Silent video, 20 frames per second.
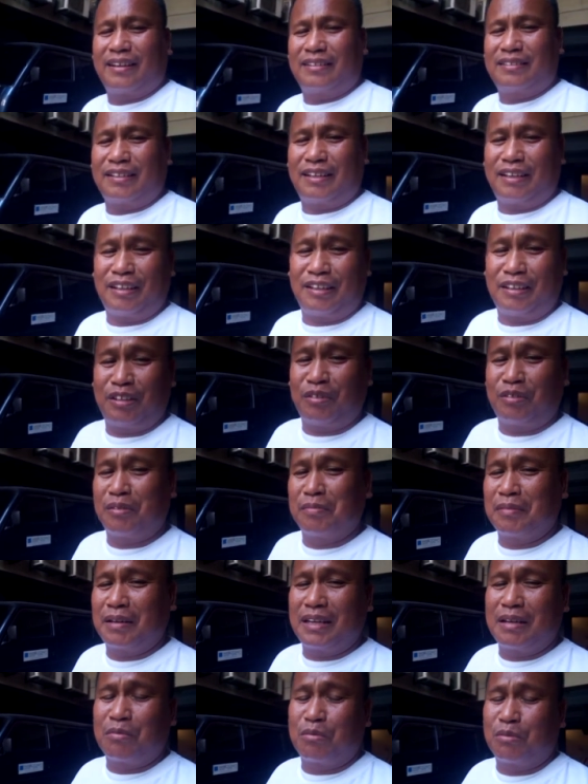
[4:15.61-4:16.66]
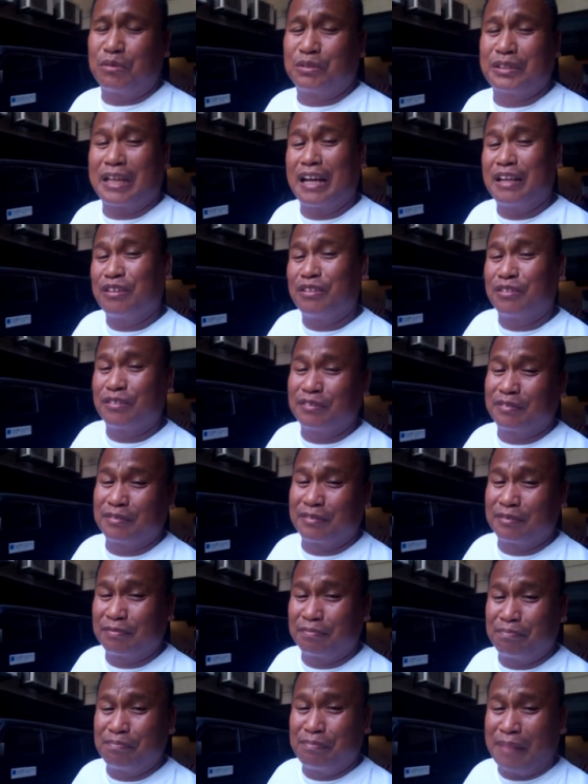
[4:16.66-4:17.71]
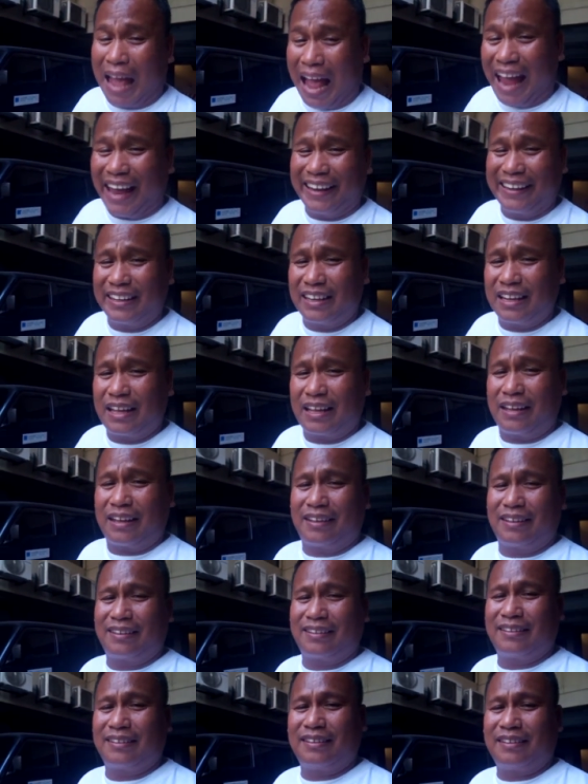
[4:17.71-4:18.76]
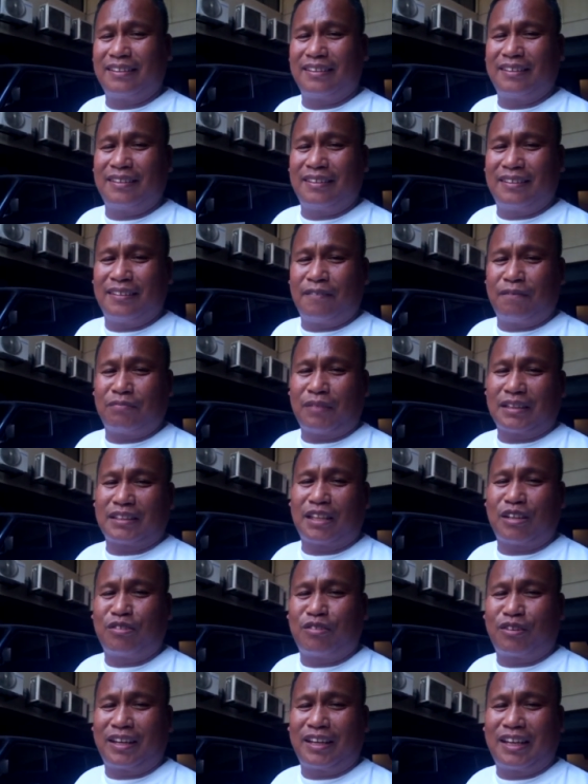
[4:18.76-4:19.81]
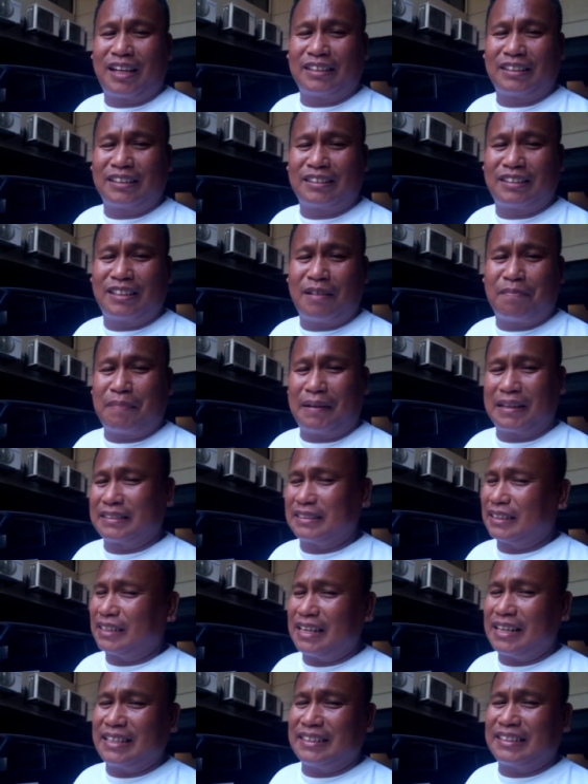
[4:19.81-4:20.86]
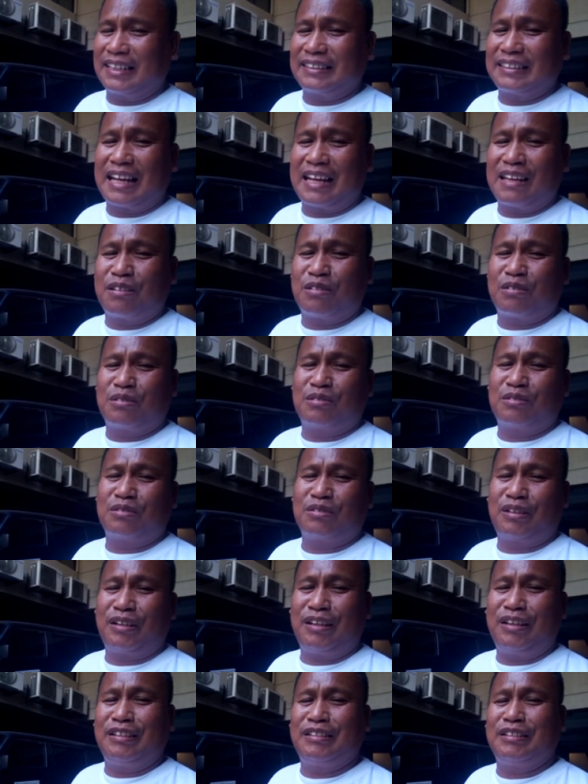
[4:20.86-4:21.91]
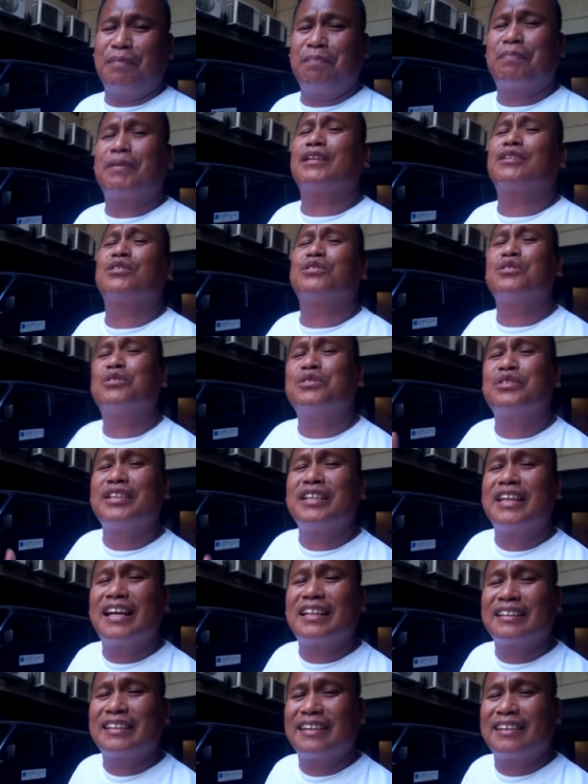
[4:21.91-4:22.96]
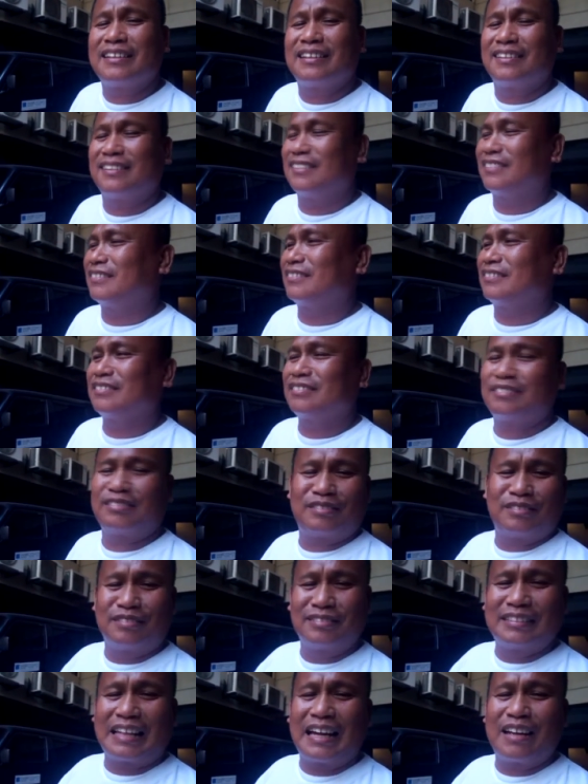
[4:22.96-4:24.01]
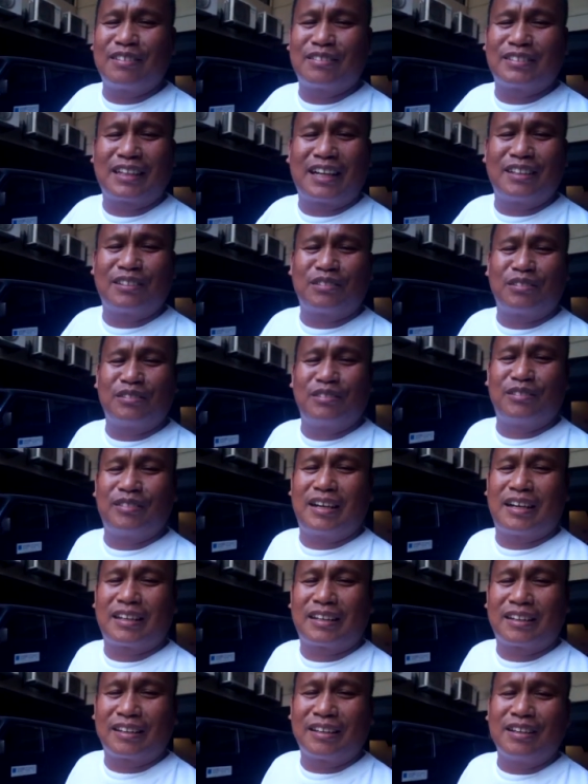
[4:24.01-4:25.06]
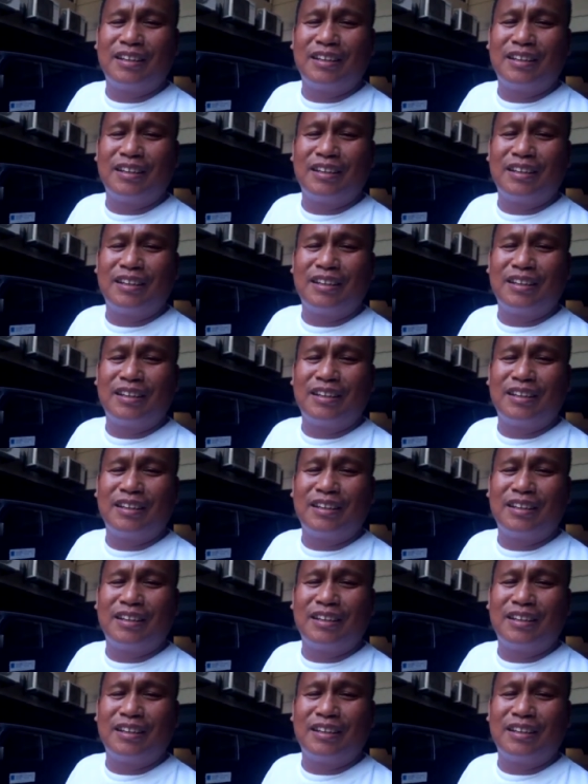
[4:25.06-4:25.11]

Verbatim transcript: Kasi hindi ko naman alam kung saan yung biyahe nila eh. Tatanungin natin sila pagsakay, saan tayo? Eh, siyempre, susundin natin. Doon tayo sa ganitong lugar.